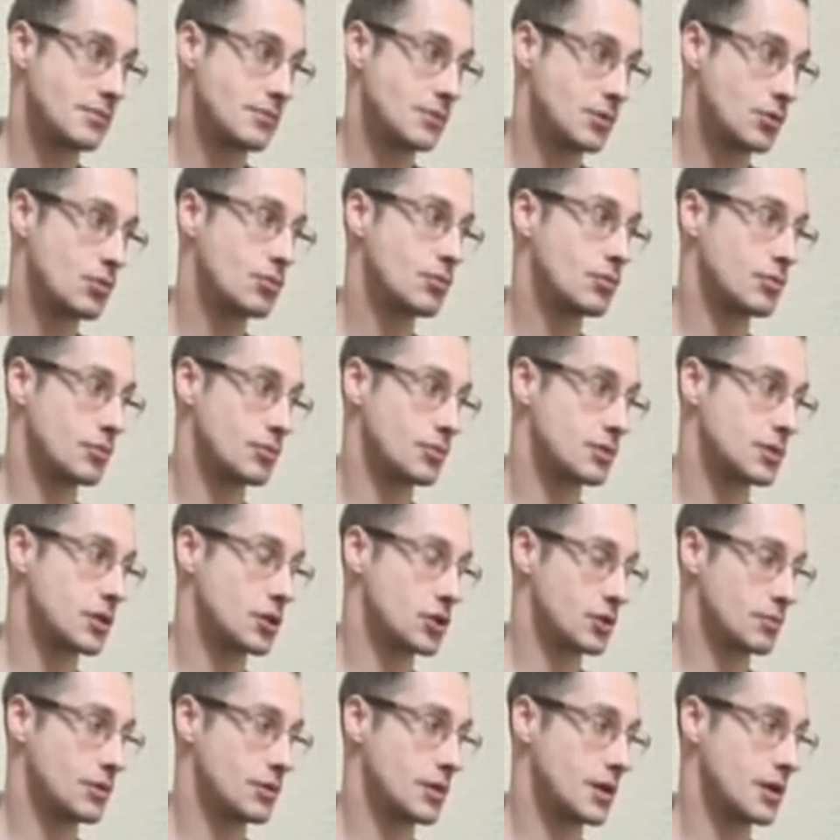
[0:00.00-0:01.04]
ну,
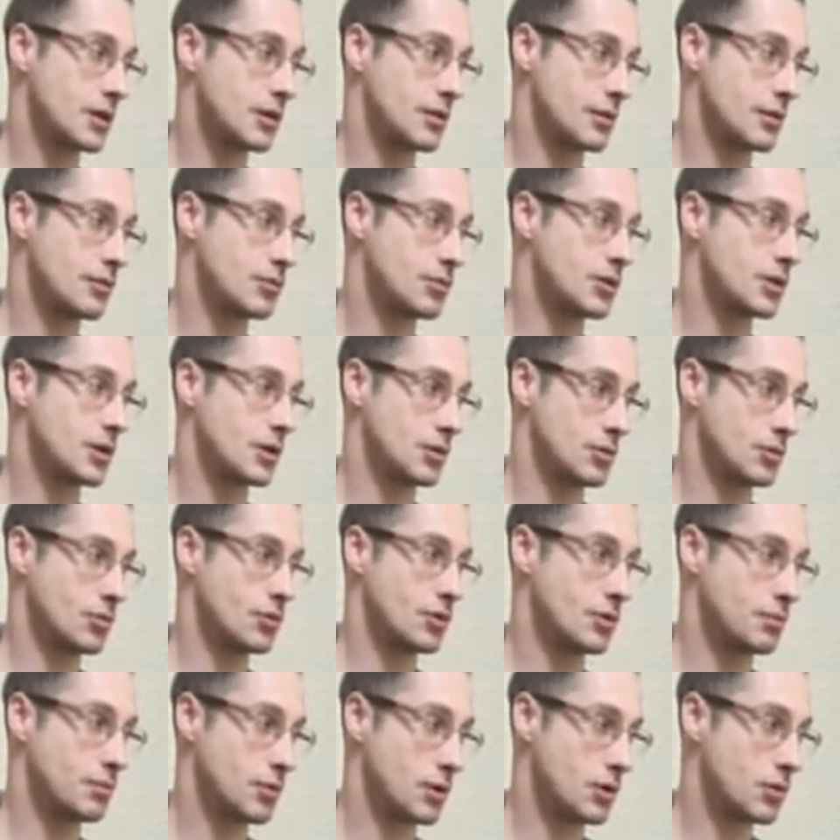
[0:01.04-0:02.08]
скажем так, люди,
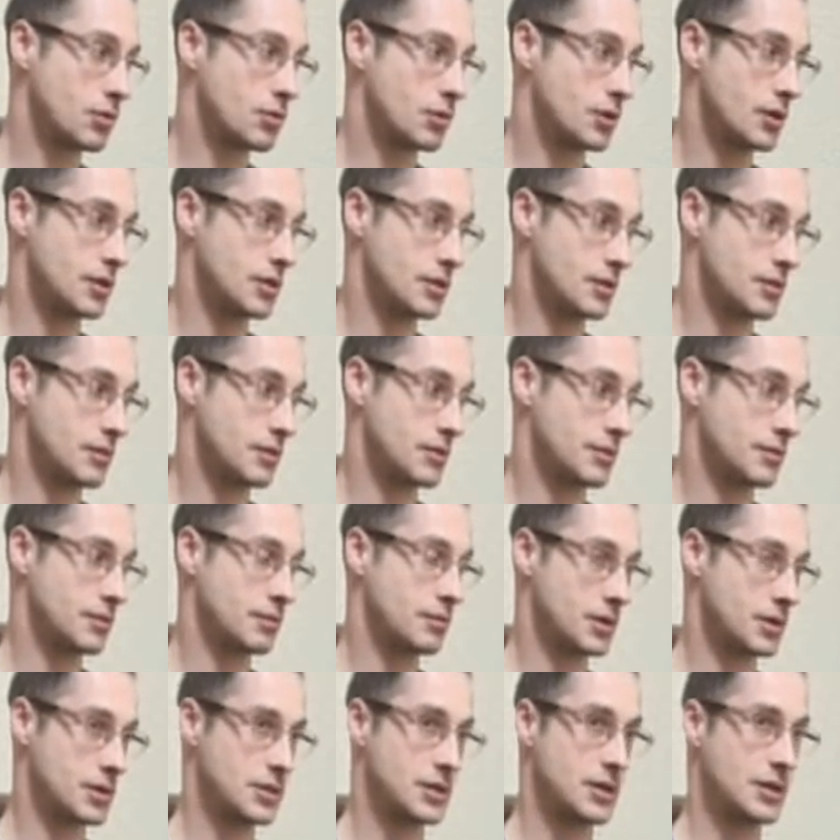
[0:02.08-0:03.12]
которые приходят э,
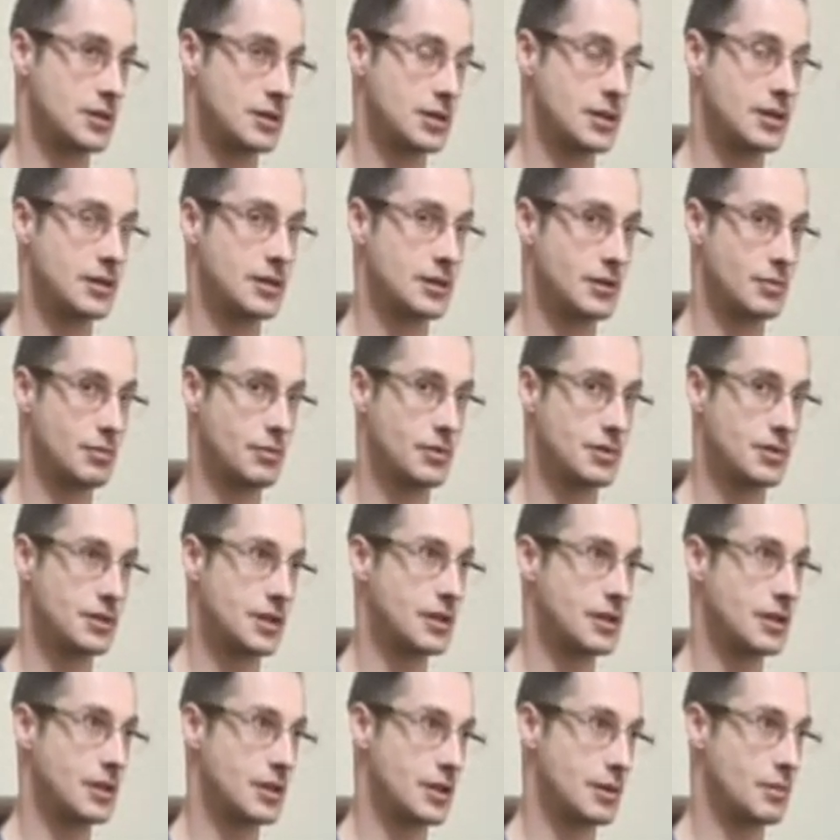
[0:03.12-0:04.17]
просить сделать,
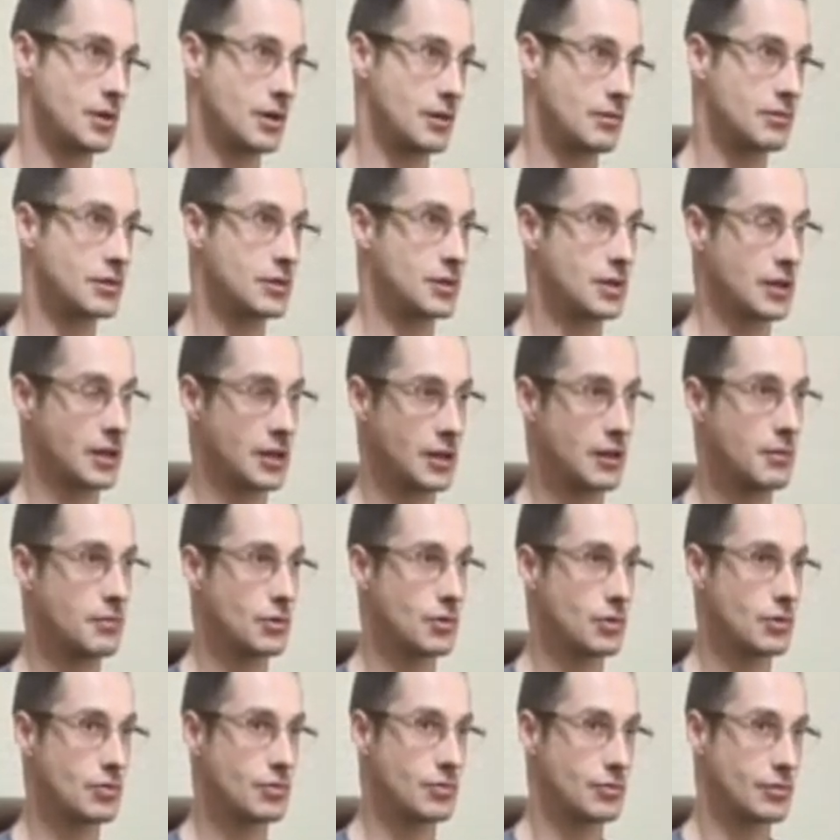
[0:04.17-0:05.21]
сделайте меня вот
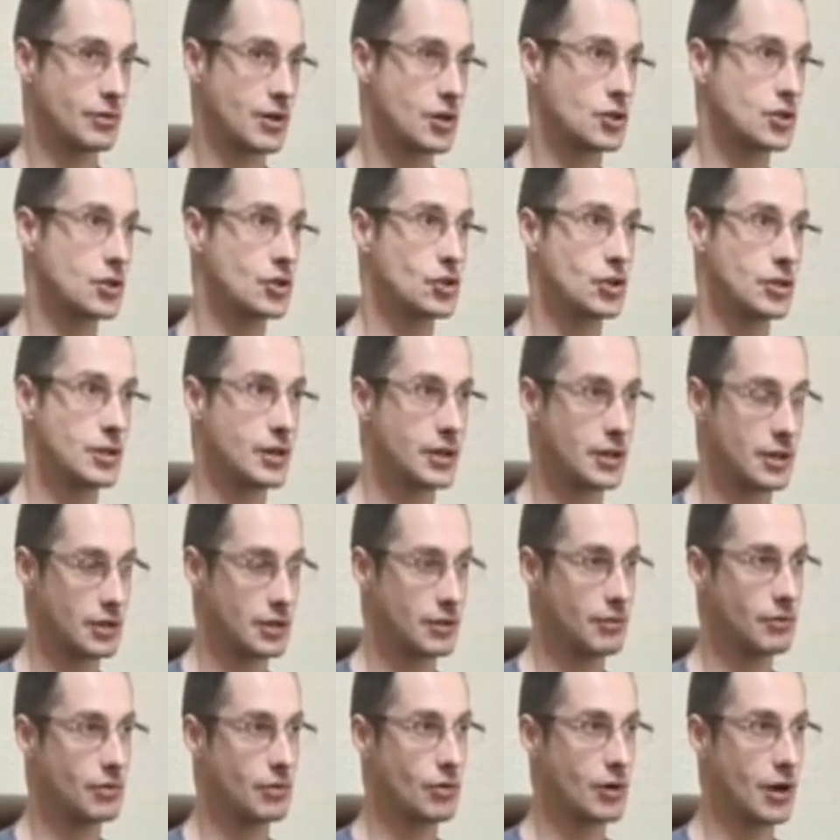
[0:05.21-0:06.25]
таким, но каждый человек
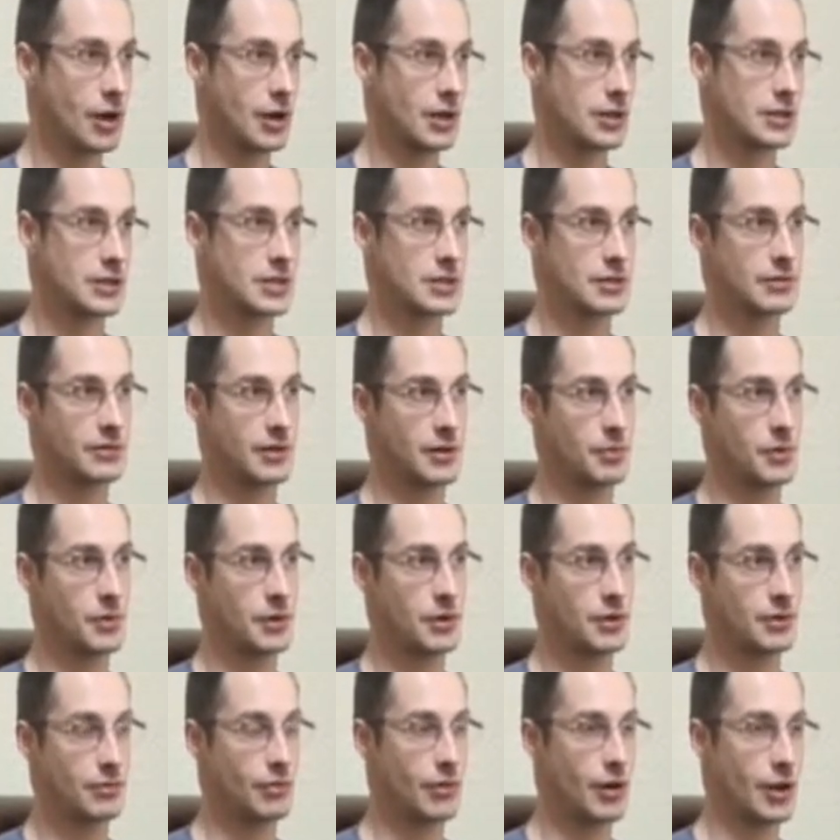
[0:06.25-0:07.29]
индивидуален со своими
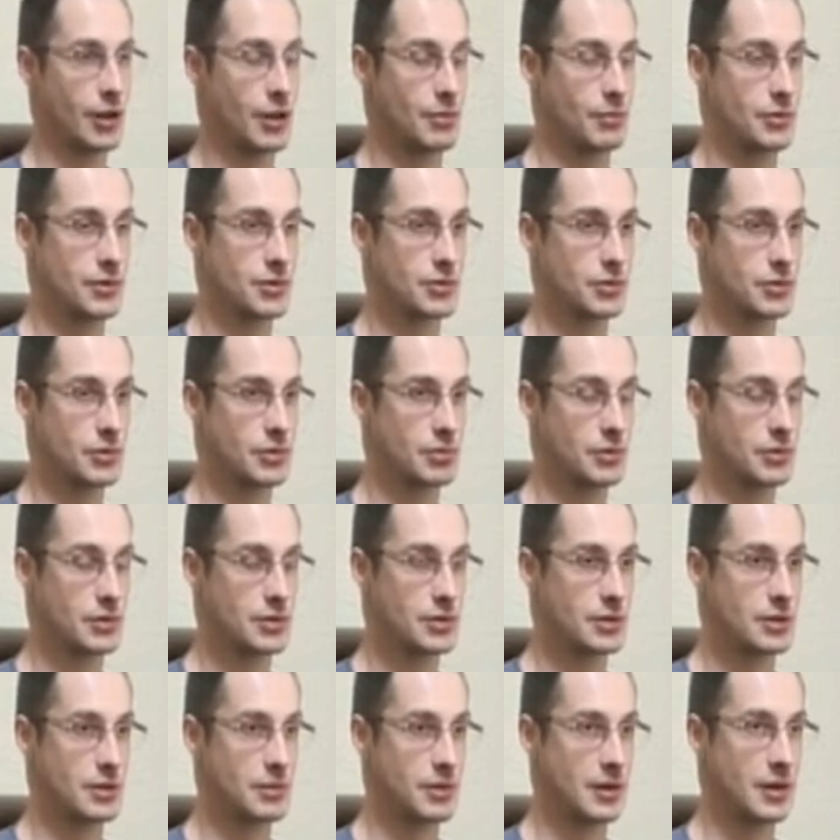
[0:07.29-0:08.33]
индивидуальными
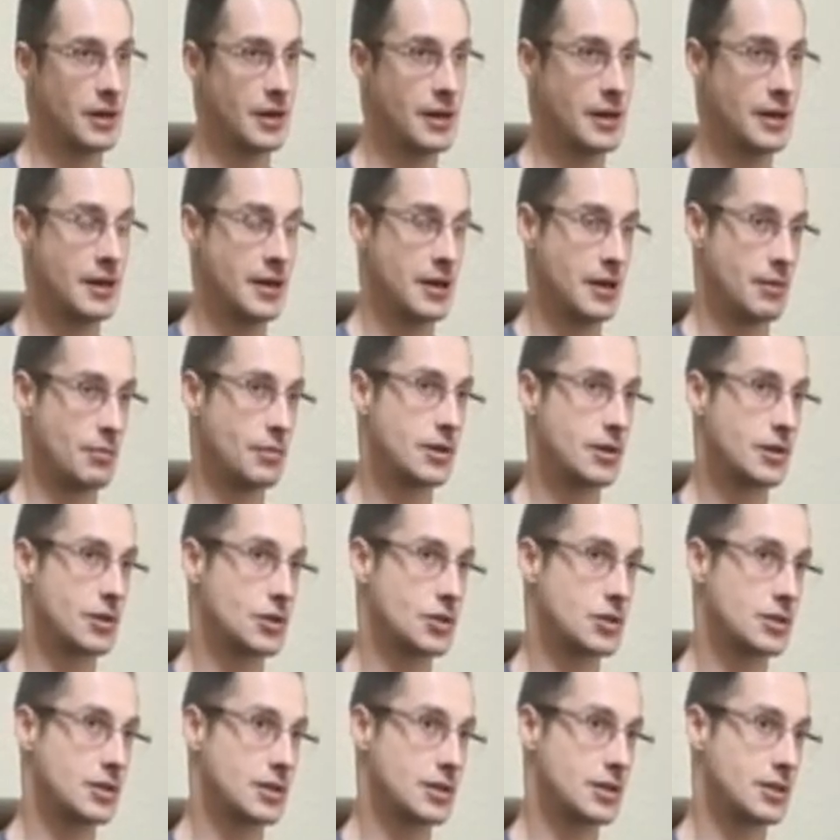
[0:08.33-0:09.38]
особенностями. Мне
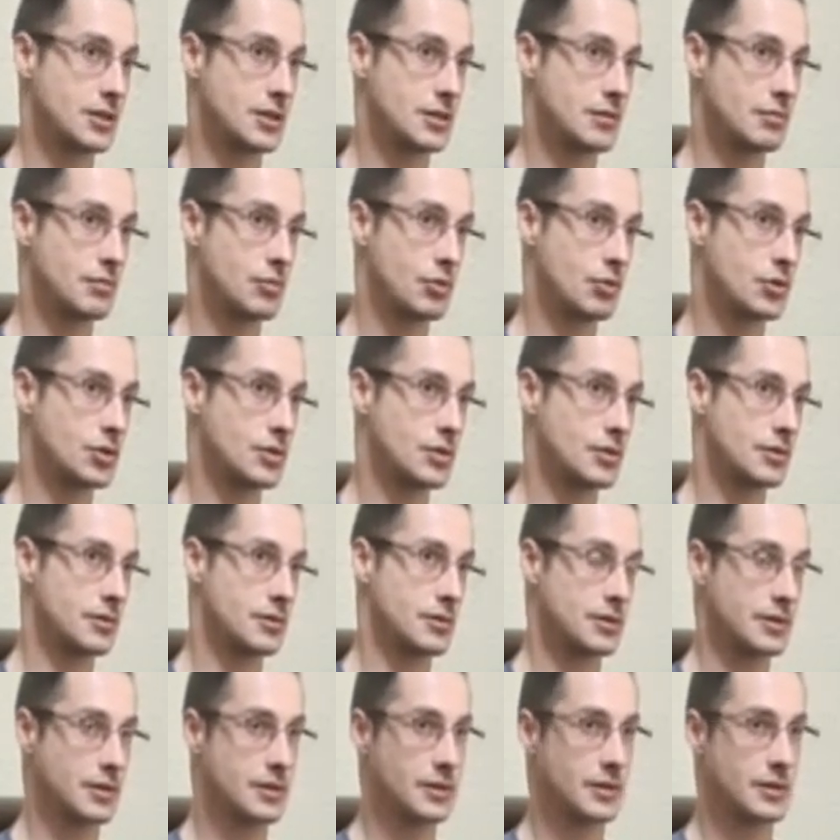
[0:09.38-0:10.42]
кажется, это больше
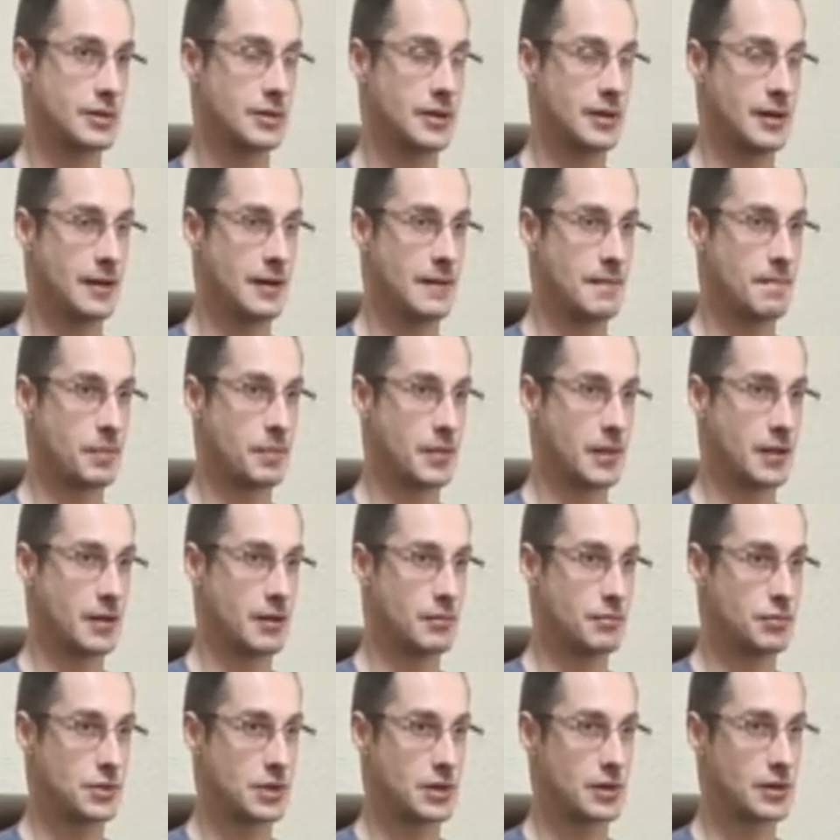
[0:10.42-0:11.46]
э,
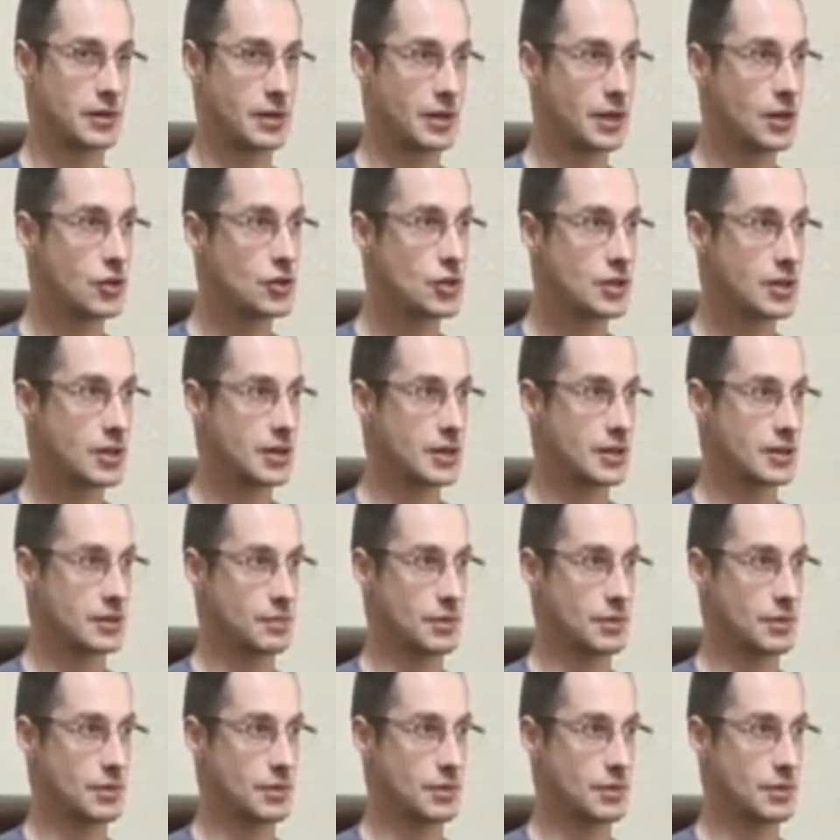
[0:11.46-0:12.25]
психологический